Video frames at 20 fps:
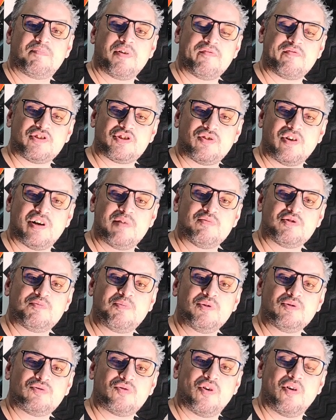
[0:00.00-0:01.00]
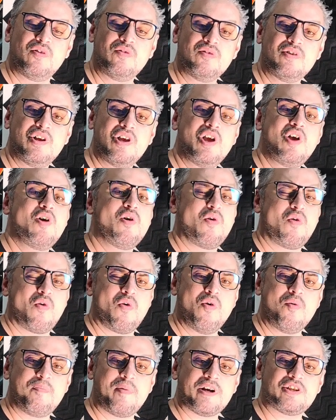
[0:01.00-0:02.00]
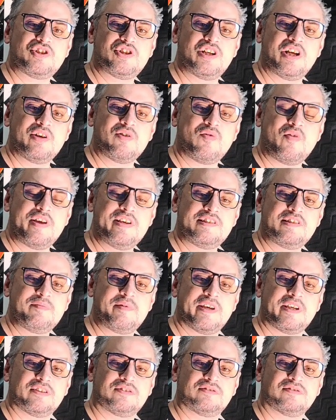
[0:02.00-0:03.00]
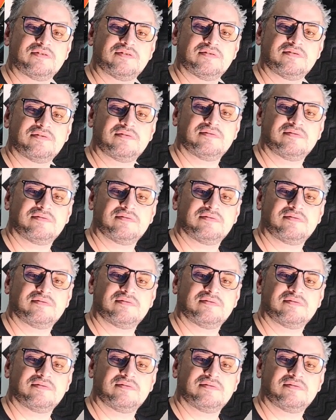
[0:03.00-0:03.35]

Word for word: ProfessorRamos.com compartilhando conhecimento.